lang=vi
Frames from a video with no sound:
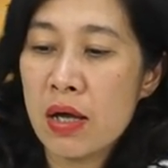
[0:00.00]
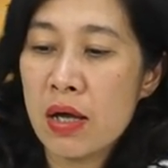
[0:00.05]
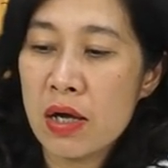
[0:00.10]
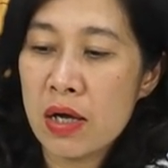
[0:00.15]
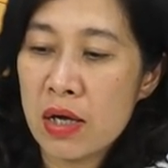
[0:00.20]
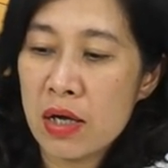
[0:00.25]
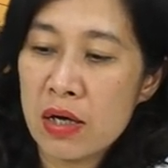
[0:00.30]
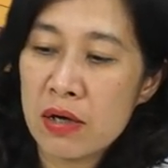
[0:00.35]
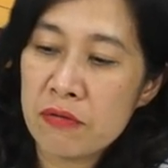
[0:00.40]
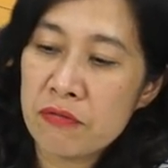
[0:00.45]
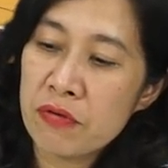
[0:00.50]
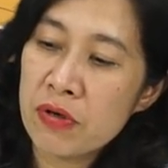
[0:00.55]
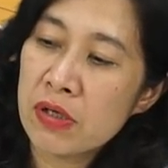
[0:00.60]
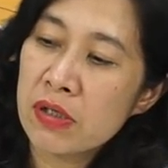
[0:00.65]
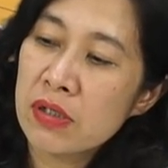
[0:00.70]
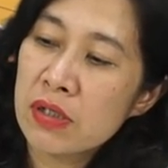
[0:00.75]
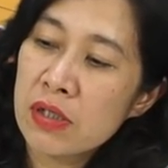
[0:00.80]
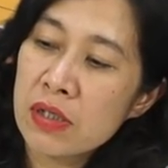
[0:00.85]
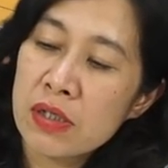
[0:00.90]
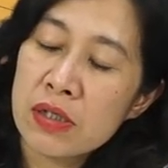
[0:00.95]
À,
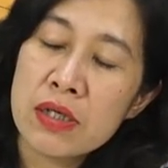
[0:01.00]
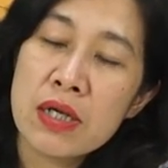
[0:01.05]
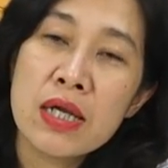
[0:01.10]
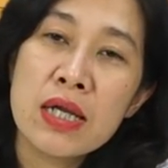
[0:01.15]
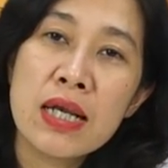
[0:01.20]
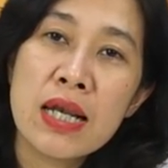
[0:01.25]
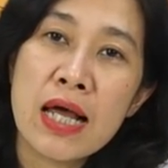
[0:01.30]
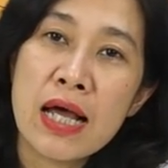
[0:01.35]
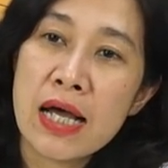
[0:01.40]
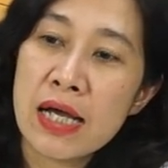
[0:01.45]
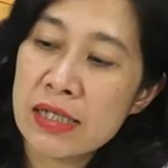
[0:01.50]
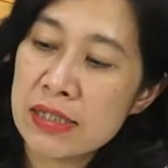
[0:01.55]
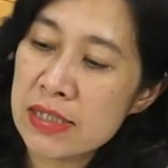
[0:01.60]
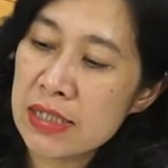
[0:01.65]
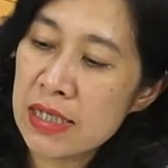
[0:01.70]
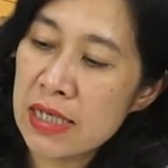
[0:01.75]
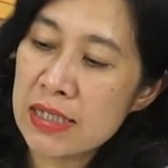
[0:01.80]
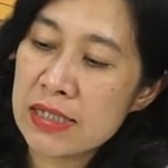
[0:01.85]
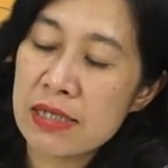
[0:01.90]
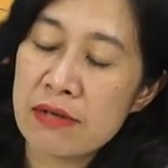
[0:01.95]
vâng, đây là
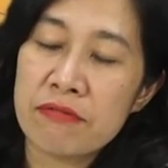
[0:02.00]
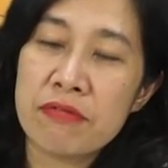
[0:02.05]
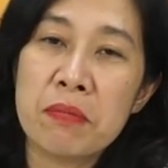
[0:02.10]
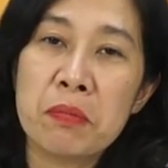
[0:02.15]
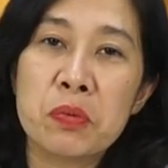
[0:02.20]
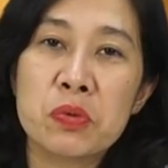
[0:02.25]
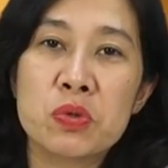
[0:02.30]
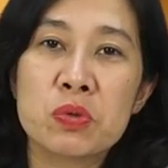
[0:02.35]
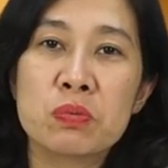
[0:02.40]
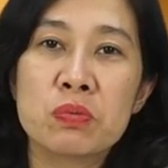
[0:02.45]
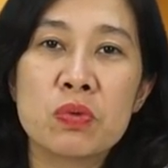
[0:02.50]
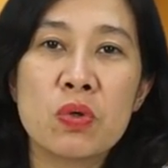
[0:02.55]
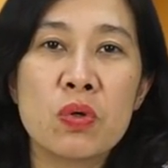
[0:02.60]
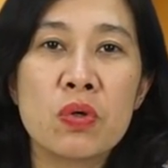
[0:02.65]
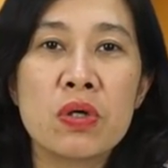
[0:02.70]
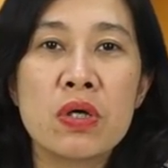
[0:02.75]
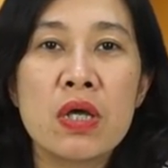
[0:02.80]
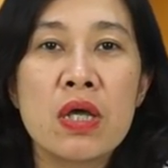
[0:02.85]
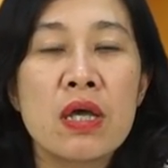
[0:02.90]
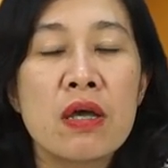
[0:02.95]
chính là sản phẩm của chúng
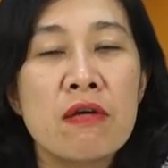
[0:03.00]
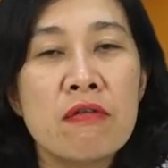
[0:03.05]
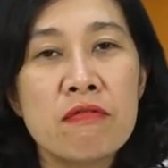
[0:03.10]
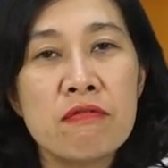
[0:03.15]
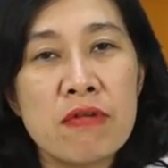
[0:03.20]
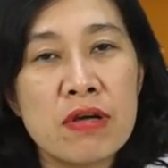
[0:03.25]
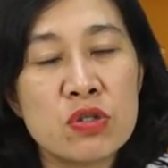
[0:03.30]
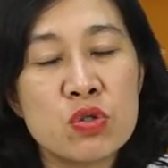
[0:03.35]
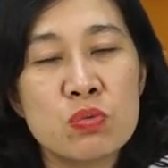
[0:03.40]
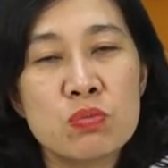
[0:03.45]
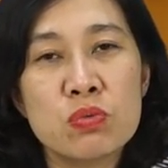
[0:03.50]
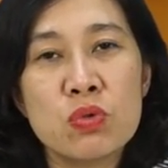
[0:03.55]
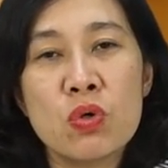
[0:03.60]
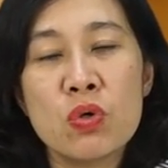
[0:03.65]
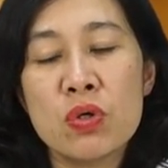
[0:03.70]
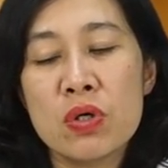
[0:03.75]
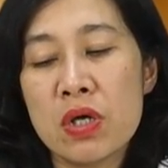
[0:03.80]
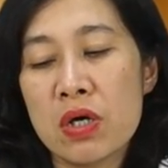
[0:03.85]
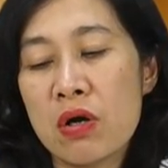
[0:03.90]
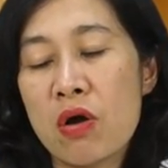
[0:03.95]
tôi và chúng
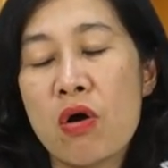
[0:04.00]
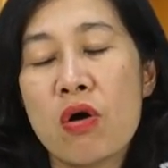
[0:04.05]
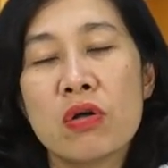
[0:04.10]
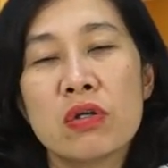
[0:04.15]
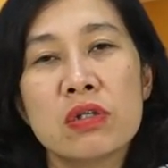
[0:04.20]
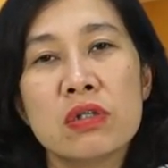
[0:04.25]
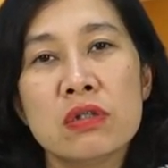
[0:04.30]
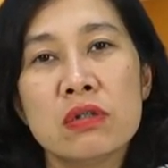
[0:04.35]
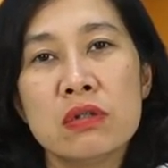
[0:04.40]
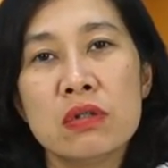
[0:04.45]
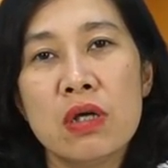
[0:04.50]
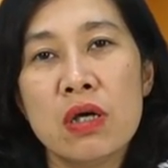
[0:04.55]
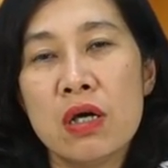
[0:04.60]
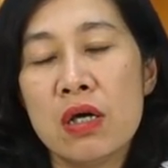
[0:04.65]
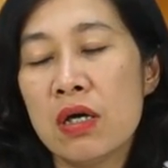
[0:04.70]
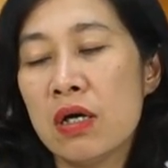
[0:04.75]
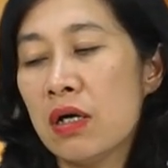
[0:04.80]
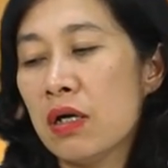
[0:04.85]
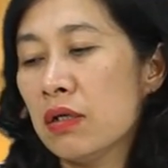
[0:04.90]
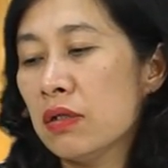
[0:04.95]
tôi đã có
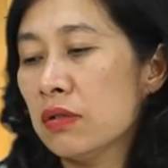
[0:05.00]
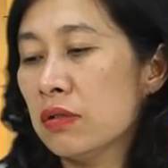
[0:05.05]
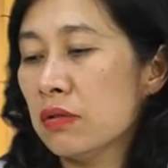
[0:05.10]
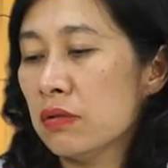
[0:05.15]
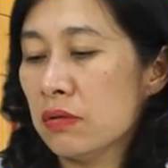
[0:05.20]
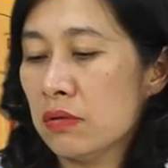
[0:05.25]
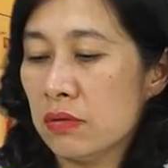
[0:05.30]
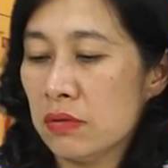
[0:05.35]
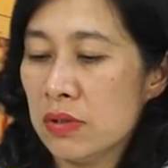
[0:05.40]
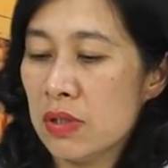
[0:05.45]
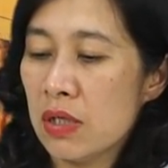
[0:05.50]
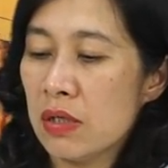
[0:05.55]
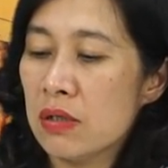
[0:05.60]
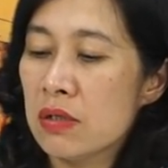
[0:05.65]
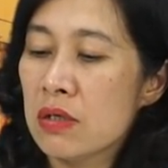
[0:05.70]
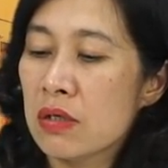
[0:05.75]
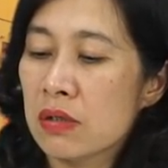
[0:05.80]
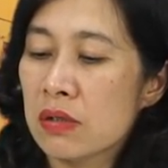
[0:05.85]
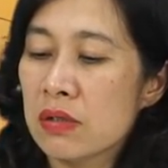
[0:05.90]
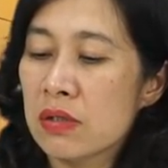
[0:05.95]
à,
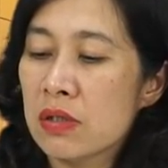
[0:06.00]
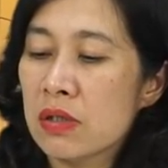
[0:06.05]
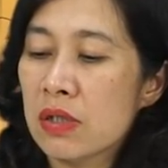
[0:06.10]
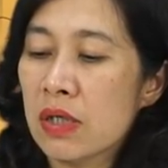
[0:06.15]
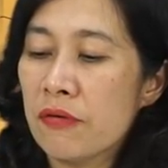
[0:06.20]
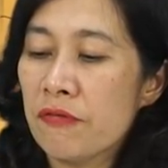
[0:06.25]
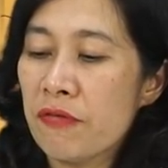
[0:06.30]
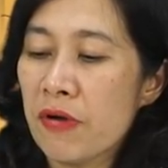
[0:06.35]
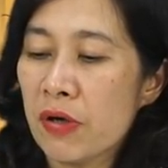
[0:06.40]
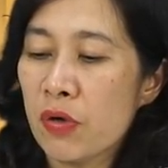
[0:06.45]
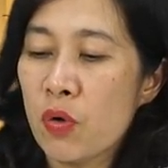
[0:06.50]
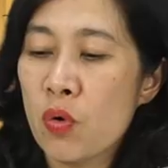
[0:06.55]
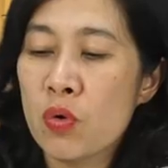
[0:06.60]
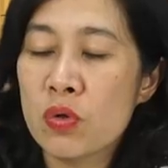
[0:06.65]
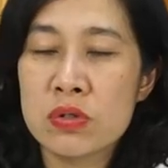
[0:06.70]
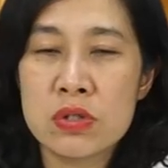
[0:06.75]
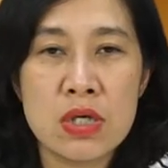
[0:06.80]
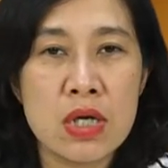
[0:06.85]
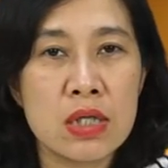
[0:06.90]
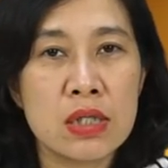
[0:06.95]
nhận được những cái phản
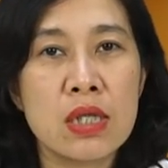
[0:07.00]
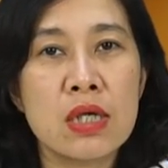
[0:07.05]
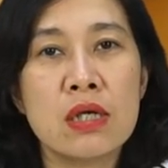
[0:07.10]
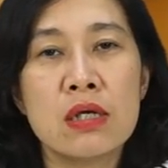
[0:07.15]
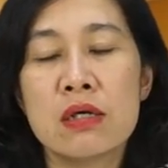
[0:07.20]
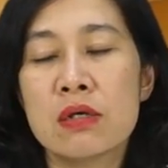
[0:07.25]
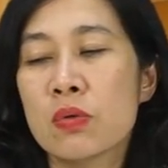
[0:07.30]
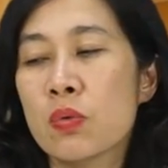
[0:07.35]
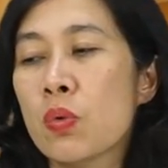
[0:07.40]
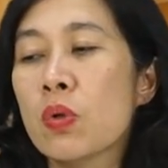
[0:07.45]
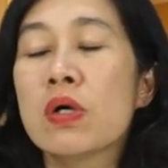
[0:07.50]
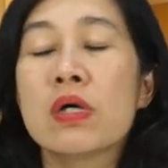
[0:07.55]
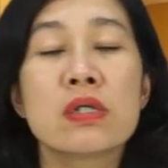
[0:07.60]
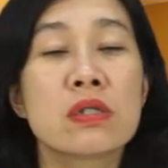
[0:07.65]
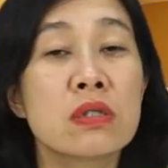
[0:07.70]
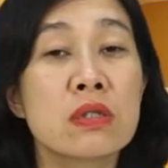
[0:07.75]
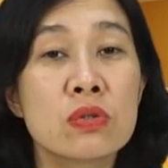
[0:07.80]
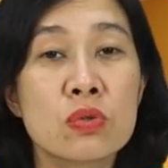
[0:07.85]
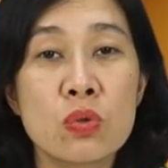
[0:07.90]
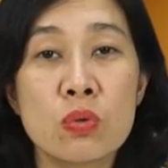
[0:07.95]
hồi rất là tích cực của
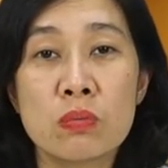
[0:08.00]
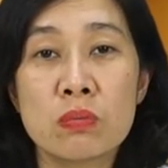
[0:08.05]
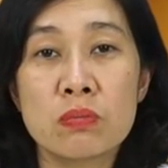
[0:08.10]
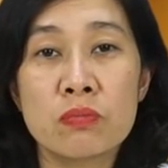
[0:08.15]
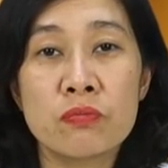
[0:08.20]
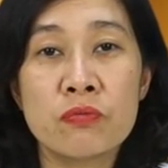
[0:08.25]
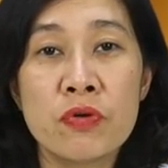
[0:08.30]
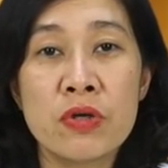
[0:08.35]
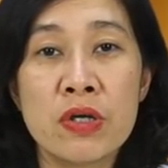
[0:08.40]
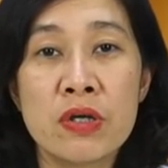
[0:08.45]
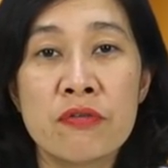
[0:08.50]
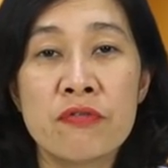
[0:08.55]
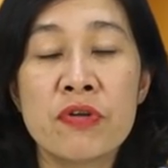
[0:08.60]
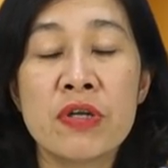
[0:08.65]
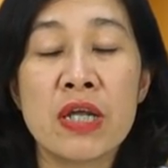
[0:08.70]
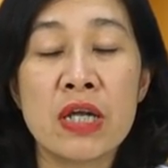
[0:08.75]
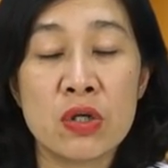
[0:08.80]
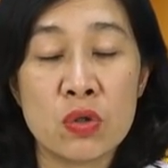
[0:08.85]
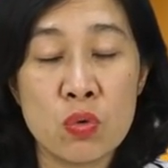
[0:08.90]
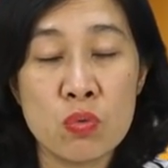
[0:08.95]
người sử dụng về
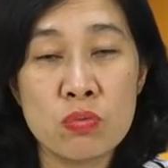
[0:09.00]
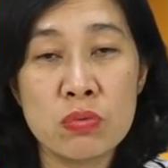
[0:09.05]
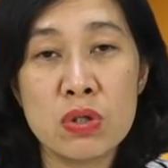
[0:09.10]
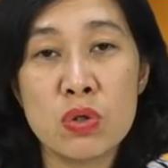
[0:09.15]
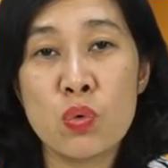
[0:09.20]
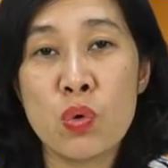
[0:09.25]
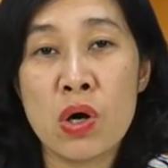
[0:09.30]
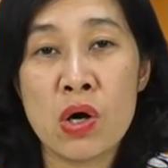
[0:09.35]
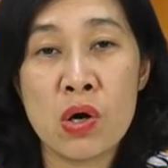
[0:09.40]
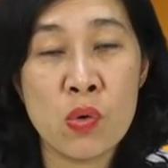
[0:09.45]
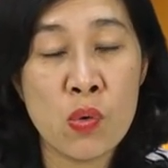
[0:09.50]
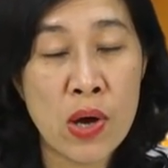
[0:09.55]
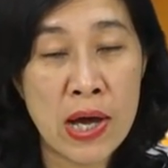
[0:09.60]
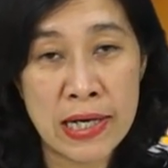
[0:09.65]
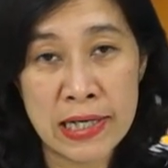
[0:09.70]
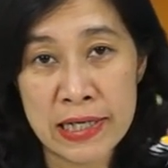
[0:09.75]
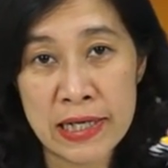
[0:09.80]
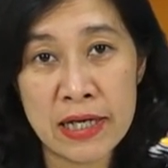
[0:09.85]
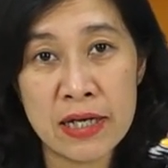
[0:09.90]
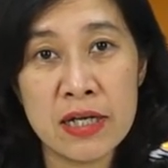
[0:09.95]
viên an cung như hoàng
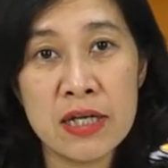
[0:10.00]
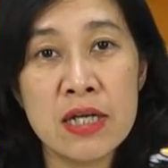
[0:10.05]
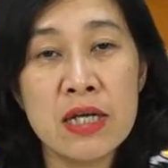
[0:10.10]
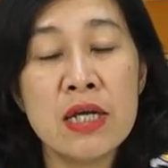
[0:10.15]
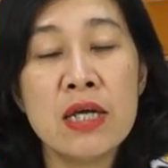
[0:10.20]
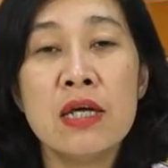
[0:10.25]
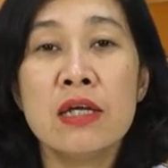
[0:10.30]
hoàn này ạ.